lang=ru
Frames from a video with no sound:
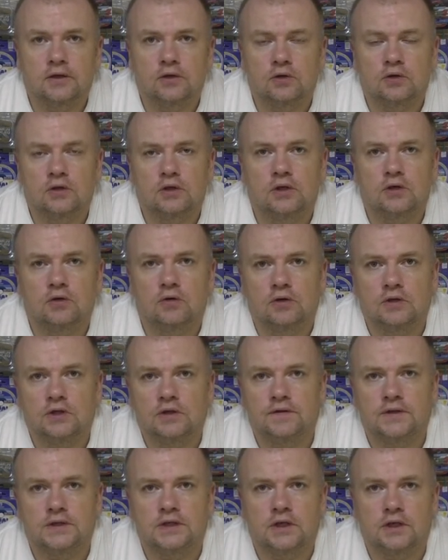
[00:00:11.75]
но далеко
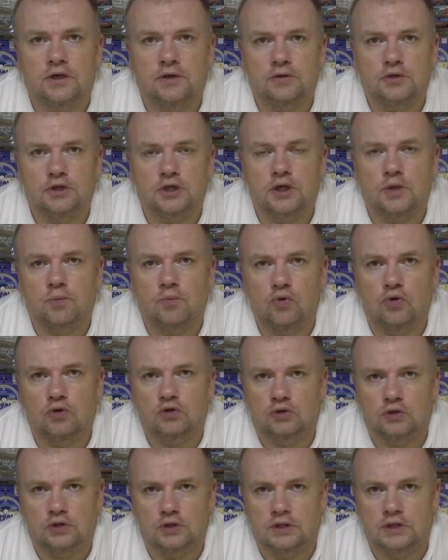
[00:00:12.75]
не все крючки
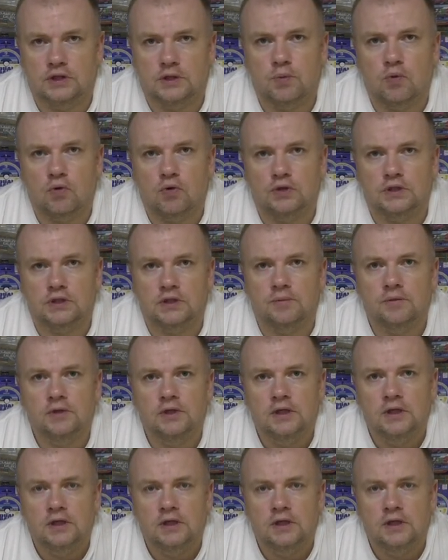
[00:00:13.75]
пользуются спросом.